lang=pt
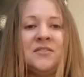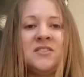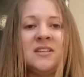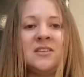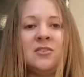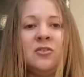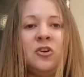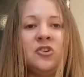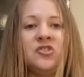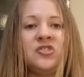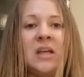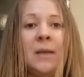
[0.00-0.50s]
vocês
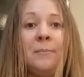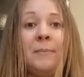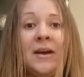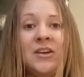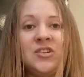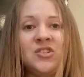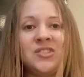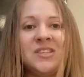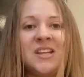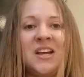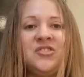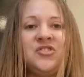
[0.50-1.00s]
vão gostar
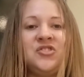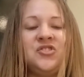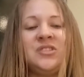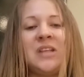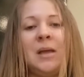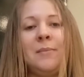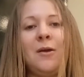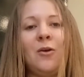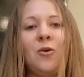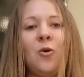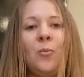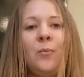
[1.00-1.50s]
bastante de
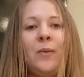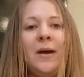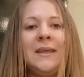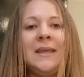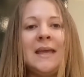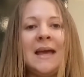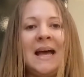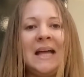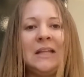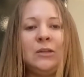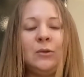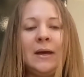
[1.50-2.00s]
estar me
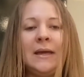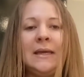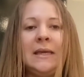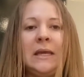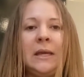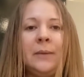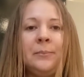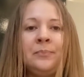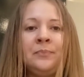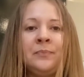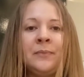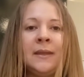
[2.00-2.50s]
acompanhando
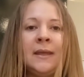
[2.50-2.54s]
aí.